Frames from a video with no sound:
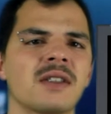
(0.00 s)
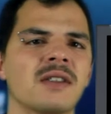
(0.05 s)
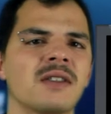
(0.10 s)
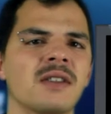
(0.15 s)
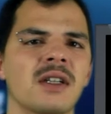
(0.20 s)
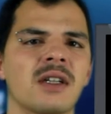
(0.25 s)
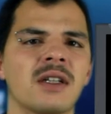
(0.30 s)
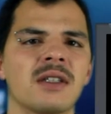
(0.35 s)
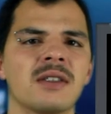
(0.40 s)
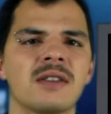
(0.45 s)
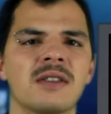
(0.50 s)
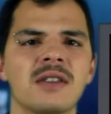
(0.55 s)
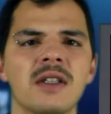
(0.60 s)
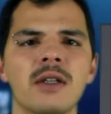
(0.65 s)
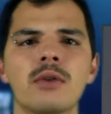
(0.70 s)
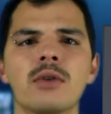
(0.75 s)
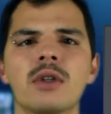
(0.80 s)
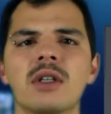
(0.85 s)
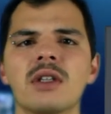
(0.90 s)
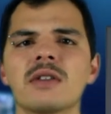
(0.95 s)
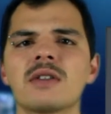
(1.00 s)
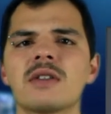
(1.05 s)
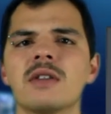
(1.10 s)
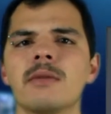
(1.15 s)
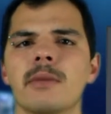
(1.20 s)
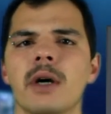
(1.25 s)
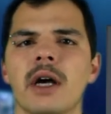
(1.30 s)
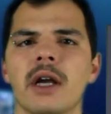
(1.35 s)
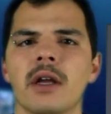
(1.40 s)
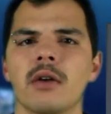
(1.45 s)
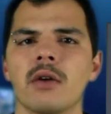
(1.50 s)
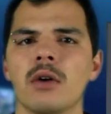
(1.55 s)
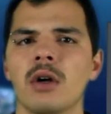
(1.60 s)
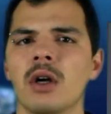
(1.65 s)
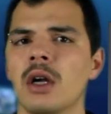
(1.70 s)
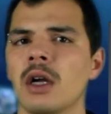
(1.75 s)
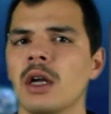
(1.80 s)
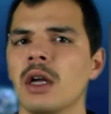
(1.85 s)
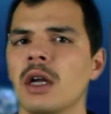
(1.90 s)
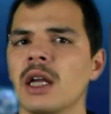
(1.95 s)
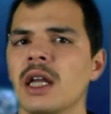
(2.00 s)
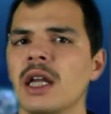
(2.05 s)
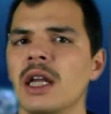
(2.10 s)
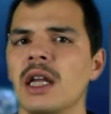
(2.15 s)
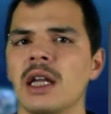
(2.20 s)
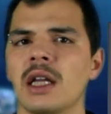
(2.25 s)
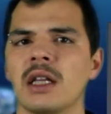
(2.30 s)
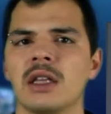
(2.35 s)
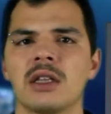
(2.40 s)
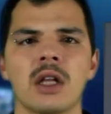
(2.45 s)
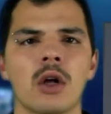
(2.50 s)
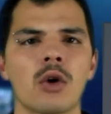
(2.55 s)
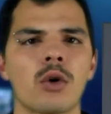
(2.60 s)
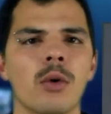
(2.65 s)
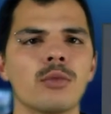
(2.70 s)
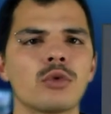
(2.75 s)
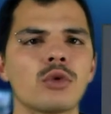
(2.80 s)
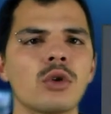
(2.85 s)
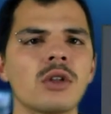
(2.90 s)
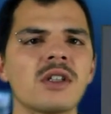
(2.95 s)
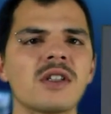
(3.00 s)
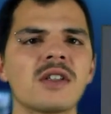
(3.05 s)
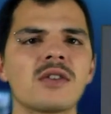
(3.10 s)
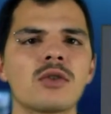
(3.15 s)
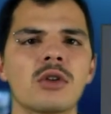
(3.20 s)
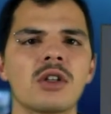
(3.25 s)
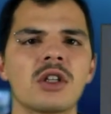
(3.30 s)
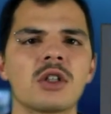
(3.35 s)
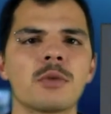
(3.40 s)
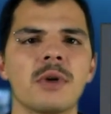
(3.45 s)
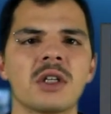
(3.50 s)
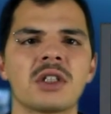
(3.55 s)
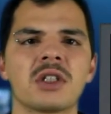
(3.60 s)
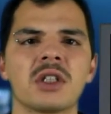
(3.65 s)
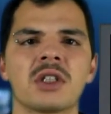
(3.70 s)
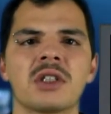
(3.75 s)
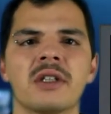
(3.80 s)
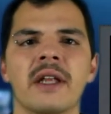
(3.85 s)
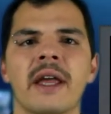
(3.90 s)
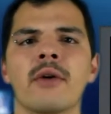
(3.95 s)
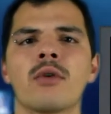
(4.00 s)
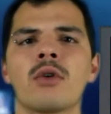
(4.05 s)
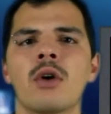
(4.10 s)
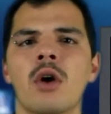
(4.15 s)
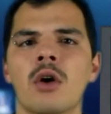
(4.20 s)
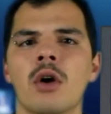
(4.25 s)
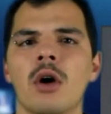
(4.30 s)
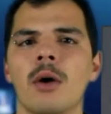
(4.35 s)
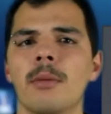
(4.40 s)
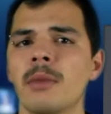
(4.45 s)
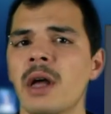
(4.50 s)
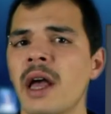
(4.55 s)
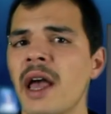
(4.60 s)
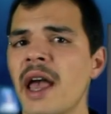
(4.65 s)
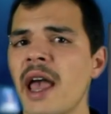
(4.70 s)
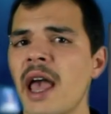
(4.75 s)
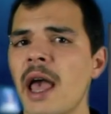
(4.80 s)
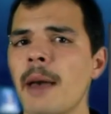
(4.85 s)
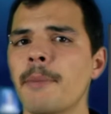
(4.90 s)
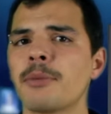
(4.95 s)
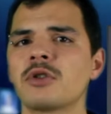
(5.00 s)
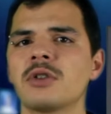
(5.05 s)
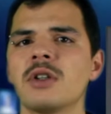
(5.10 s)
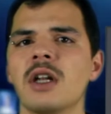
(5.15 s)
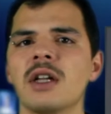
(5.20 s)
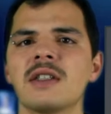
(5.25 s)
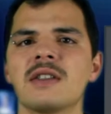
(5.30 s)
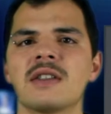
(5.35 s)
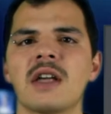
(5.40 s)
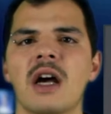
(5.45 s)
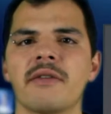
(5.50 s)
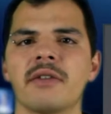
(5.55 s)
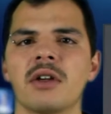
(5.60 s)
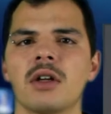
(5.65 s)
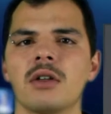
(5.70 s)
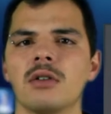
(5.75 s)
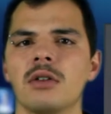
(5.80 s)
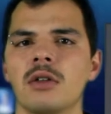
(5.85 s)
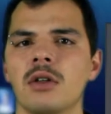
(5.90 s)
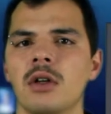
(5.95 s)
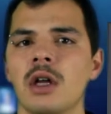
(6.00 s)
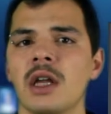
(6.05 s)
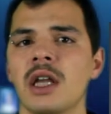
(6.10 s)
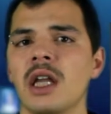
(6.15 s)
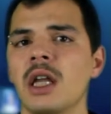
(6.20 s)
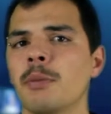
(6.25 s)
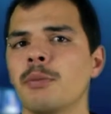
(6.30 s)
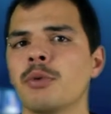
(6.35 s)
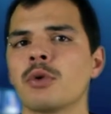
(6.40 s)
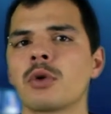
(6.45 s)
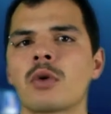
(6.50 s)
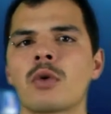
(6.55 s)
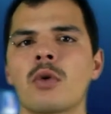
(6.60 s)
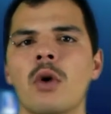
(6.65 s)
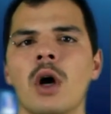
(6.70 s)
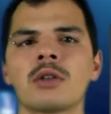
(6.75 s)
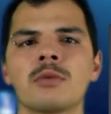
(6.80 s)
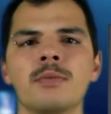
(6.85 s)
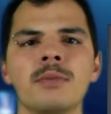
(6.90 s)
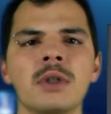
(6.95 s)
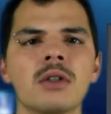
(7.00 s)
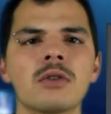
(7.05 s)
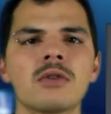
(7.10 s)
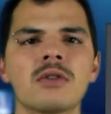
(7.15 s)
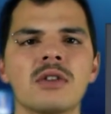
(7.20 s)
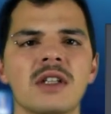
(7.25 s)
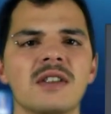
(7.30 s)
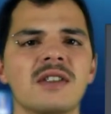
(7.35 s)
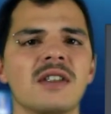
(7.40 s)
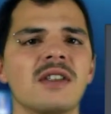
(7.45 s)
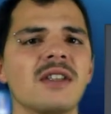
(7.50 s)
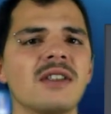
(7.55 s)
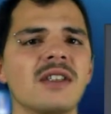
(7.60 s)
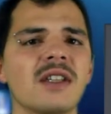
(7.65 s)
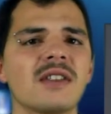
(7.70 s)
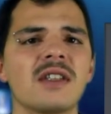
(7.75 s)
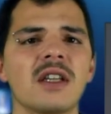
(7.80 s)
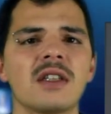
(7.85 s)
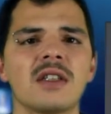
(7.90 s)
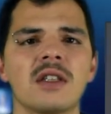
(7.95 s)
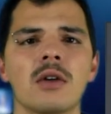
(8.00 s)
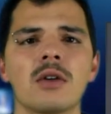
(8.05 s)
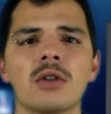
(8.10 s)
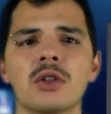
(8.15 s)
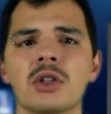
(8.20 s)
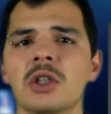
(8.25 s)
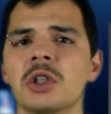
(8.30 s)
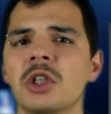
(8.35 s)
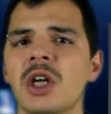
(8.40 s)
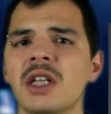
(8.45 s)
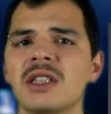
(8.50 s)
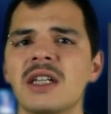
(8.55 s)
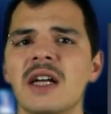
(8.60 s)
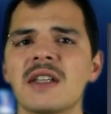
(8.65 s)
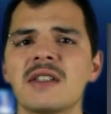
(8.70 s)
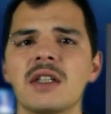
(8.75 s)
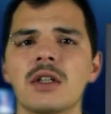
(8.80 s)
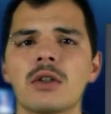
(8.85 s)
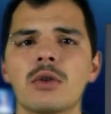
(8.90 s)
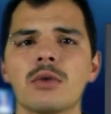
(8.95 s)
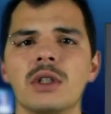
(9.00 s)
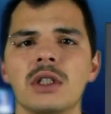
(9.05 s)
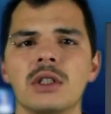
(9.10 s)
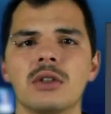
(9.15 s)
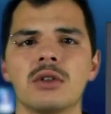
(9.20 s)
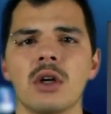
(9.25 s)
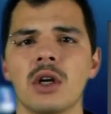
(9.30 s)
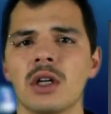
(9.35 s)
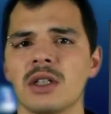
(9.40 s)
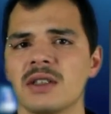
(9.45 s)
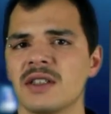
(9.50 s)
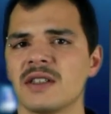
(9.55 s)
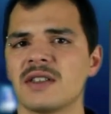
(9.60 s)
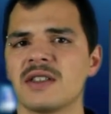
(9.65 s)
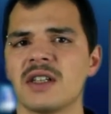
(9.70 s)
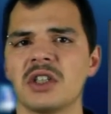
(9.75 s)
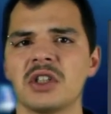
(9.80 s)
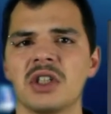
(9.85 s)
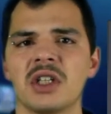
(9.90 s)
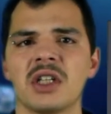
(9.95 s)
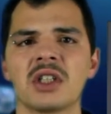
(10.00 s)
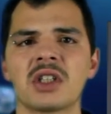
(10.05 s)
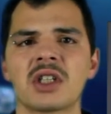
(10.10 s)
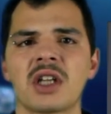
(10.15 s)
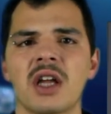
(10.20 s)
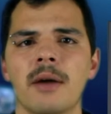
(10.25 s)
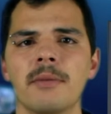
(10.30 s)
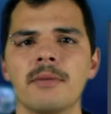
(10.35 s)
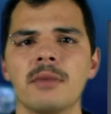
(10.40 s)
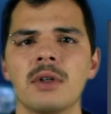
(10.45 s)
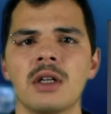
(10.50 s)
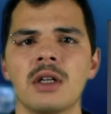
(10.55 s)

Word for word: cerca de 5,5 kg e, tal como todas as outras bestas da Eurocom, é personalizável e por 4.237 euros já traz incluídos 16 GB de RAM,